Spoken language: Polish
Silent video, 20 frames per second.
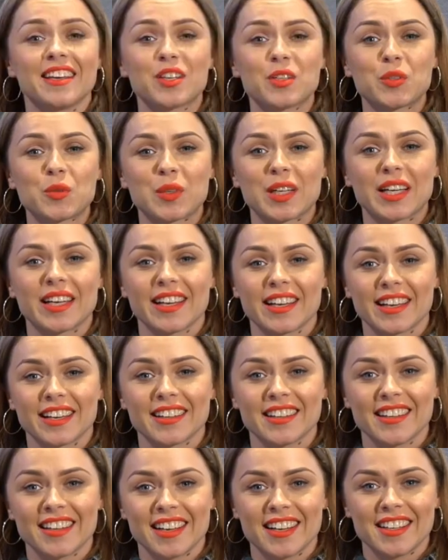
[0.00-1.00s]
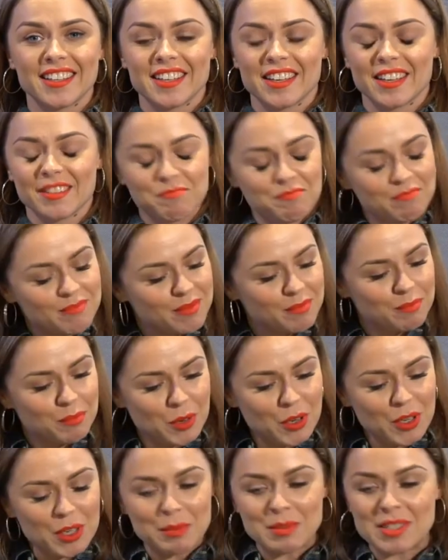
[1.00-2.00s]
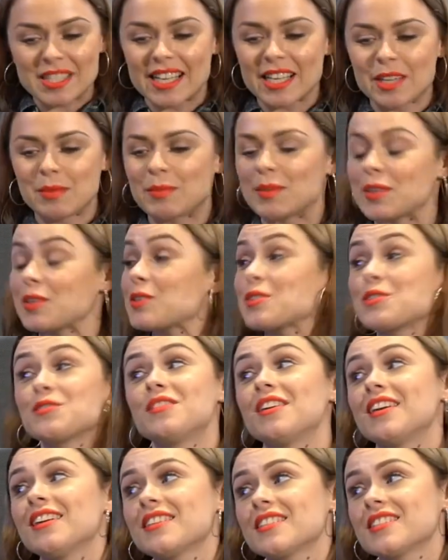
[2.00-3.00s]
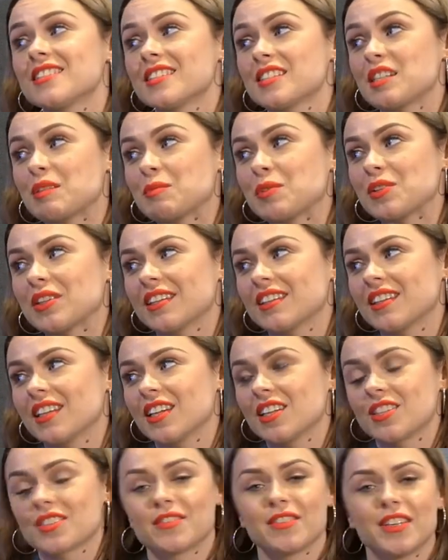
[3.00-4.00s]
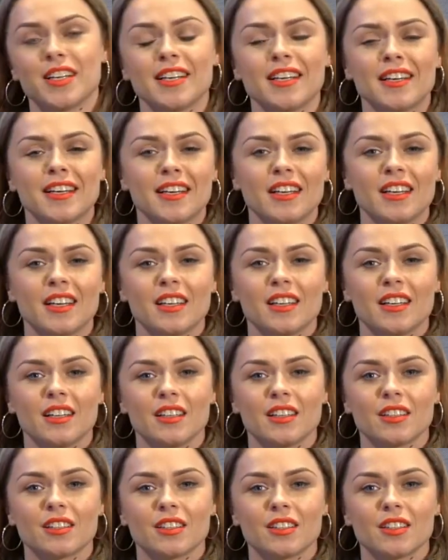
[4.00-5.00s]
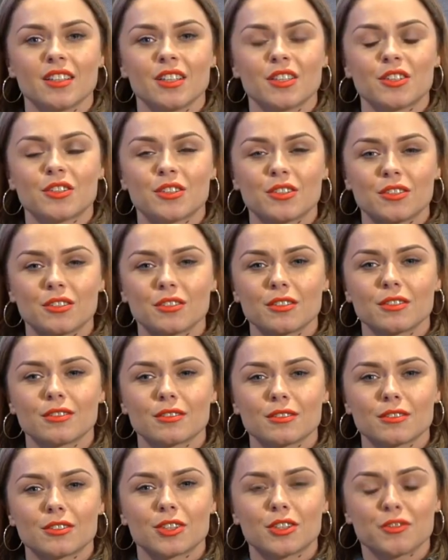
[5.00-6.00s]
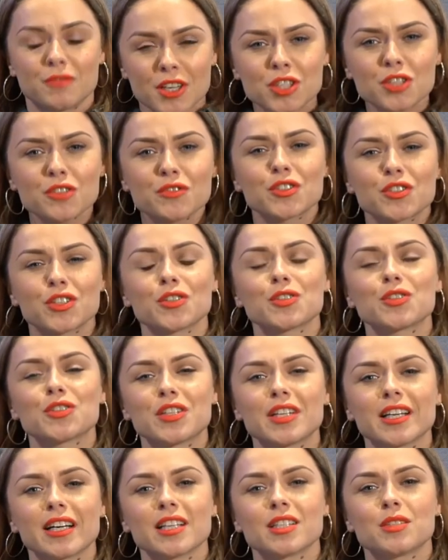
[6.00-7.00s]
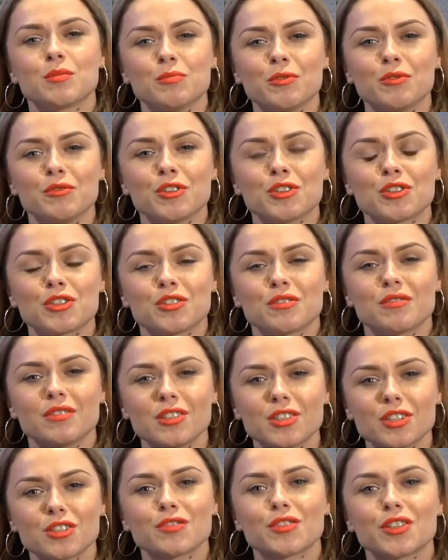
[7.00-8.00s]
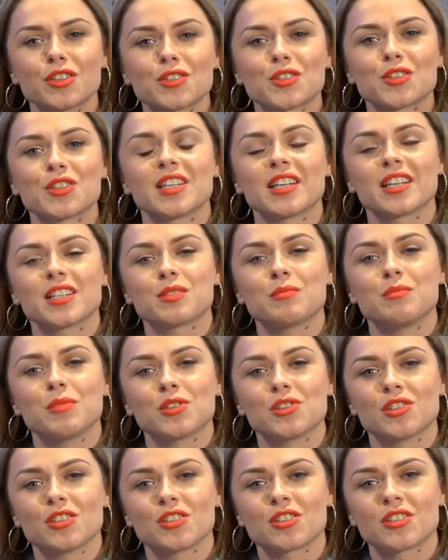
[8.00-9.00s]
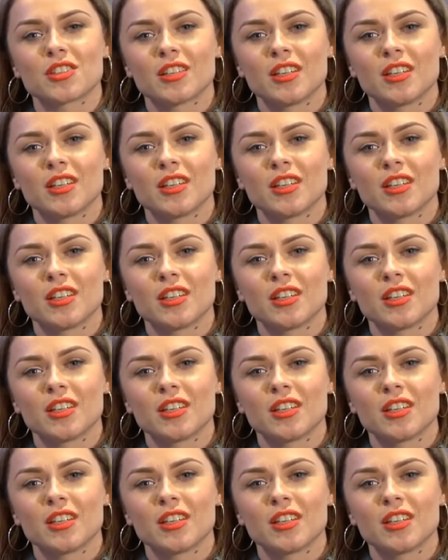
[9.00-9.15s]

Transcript: które generalnie moim zdaniem rozwala system, to tak nazwę. E, czy wierzysz w to, co teraz mówisz? Czy wierzysz w to, co teraz myślisz?